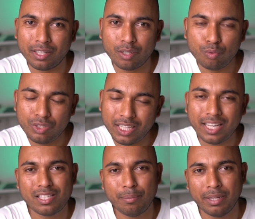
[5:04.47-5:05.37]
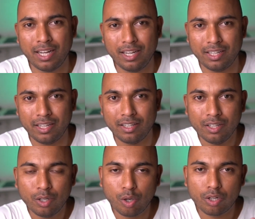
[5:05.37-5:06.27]
पाता हूँ ये कैसे बना ले रहा
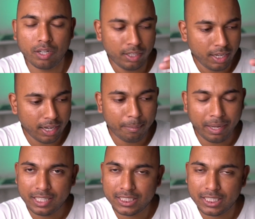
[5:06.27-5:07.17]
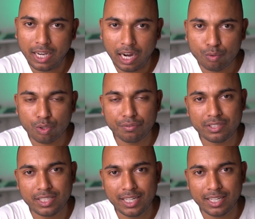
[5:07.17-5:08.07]
है और अगर मान लीजिए ये आउट ऑफ
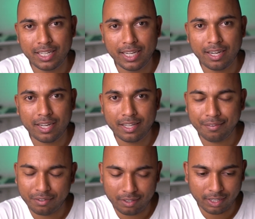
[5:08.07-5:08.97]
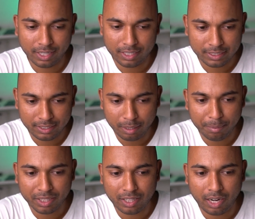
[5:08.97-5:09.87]
स्टेट रहेगा या फिर अगर इसकी
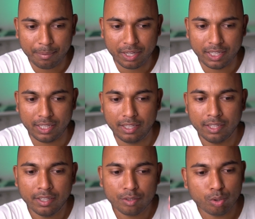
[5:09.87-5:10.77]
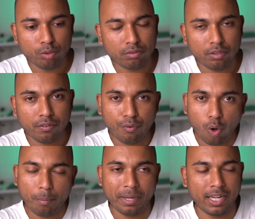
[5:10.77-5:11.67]
तबीयत ख़राब रहेगी तो
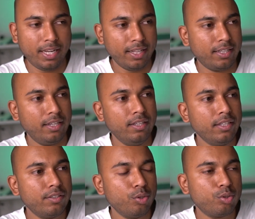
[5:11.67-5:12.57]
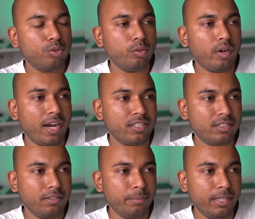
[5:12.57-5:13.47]
व्लॉग बना लेता था दोस्तों आज
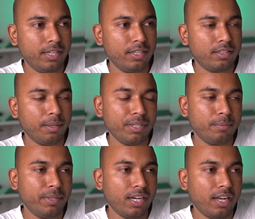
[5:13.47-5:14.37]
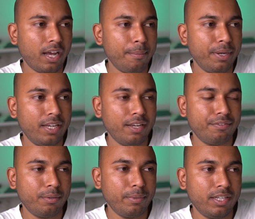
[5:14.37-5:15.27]
मैं तबीयत मेरा ख़राब है या
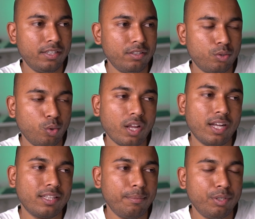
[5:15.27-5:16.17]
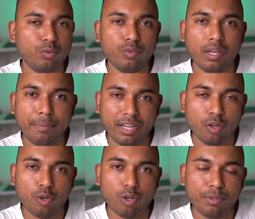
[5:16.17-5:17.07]
फिर मैं कोलकाता में हूँ या
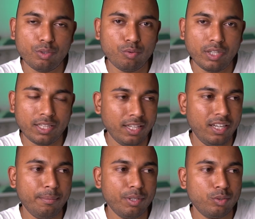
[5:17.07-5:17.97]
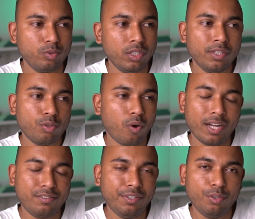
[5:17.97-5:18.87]
बेंगलोर में हूँ या दिल्ली में हूँ तो
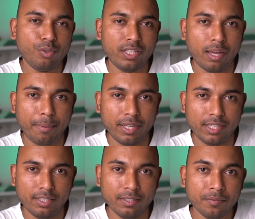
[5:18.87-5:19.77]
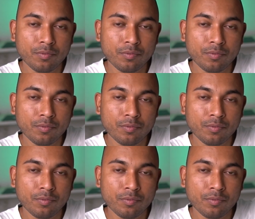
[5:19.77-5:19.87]
आज वीडियो नहीं आ पाएगी